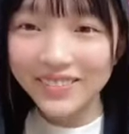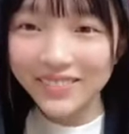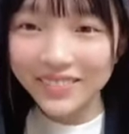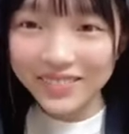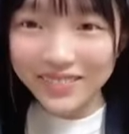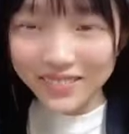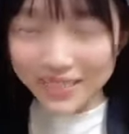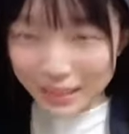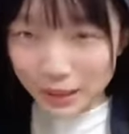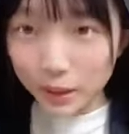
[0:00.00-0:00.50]
ね、
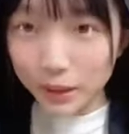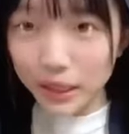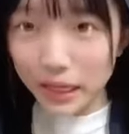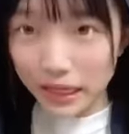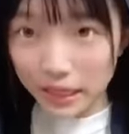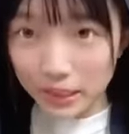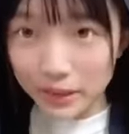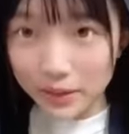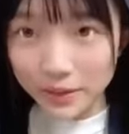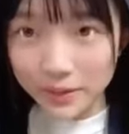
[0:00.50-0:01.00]
味噌な
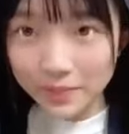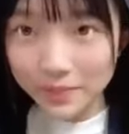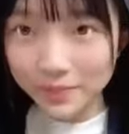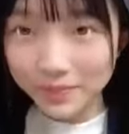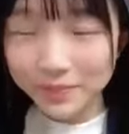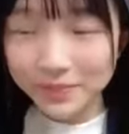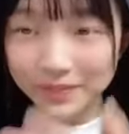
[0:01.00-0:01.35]
んよ。